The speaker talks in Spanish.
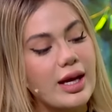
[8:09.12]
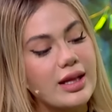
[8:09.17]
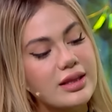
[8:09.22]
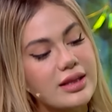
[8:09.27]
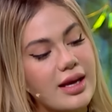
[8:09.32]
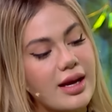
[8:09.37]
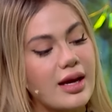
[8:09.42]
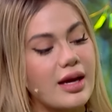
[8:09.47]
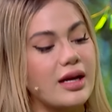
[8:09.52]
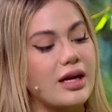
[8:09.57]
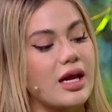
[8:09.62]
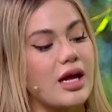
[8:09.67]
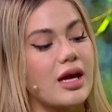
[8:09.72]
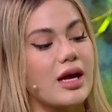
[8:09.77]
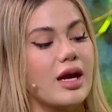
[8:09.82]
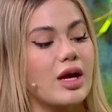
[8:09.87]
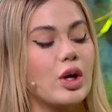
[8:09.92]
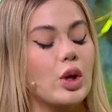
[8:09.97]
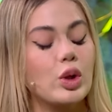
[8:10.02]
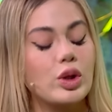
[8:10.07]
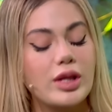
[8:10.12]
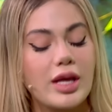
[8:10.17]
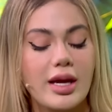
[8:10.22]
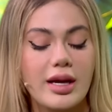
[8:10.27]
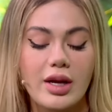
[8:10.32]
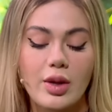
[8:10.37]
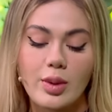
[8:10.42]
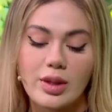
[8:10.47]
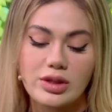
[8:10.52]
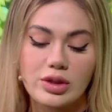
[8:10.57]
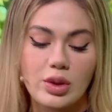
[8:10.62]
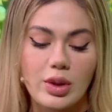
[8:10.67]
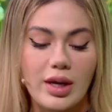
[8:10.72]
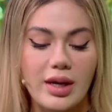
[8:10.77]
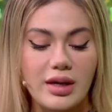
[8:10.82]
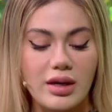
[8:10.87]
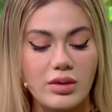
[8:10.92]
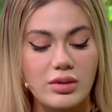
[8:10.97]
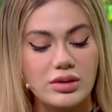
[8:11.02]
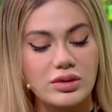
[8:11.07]
qué tiene, qué no tiene, cuánto
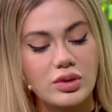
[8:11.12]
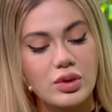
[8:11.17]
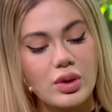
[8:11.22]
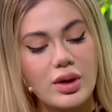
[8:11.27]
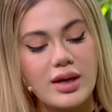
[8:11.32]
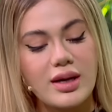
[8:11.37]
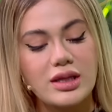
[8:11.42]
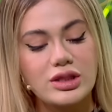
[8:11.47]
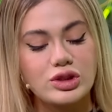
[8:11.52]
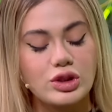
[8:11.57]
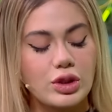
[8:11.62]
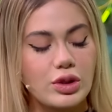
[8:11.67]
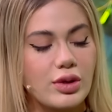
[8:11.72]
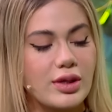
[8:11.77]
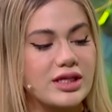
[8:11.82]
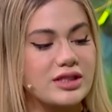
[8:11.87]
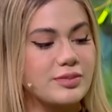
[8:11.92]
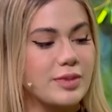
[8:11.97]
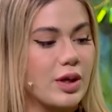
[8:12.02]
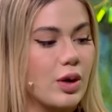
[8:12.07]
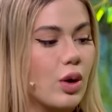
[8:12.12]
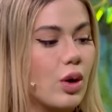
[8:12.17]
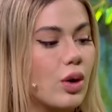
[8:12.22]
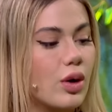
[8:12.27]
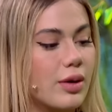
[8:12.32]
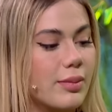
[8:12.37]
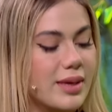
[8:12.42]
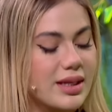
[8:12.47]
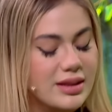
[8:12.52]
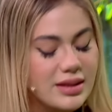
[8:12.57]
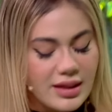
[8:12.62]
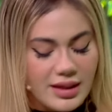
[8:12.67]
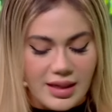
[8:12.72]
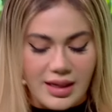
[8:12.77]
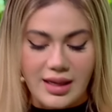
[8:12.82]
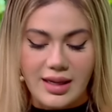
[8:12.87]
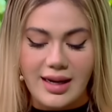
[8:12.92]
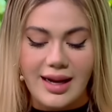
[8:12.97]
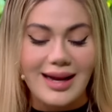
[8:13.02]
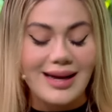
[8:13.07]
gana, cuánto no gana, yo creo que es mejor
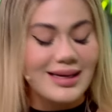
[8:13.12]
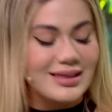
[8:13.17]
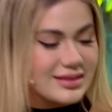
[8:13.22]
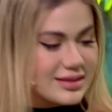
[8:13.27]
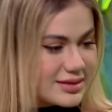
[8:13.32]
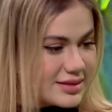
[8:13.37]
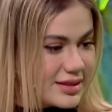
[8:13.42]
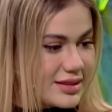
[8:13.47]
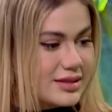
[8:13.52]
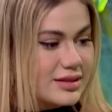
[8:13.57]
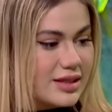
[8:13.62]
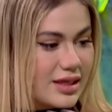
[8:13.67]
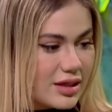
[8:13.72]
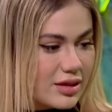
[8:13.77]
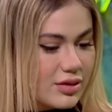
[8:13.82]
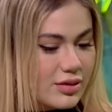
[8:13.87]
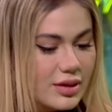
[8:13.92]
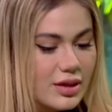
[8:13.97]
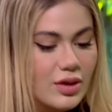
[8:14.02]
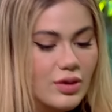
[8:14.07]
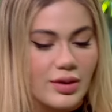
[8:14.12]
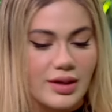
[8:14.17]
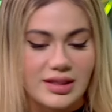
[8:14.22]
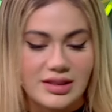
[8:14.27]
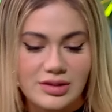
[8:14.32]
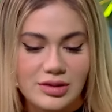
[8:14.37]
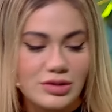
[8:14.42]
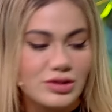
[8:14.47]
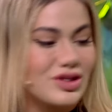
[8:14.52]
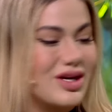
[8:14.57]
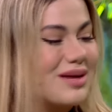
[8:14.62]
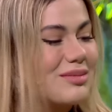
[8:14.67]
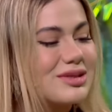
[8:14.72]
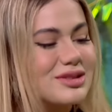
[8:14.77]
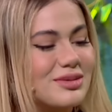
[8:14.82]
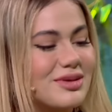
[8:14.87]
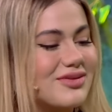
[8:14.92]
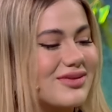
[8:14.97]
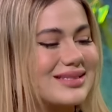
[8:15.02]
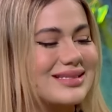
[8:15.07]
mantener en ese sentido el corazón. Yo le
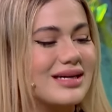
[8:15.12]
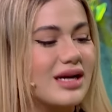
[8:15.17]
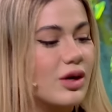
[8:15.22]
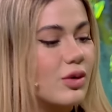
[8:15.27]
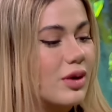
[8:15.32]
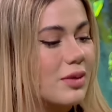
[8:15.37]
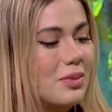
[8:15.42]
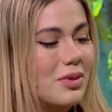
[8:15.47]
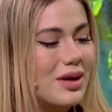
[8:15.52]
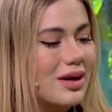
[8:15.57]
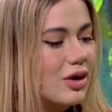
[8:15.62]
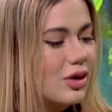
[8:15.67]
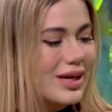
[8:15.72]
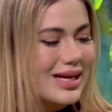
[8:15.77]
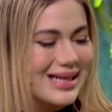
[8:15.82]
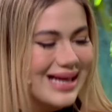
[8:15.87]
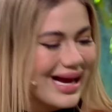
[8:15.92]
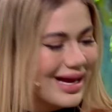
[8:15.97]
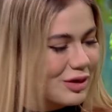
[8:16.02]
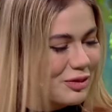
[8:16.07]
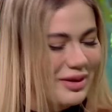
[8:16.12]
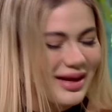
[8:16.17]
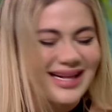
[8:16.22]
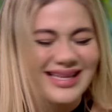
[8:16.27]
muestro más fácil el cuerpo que lo que gano.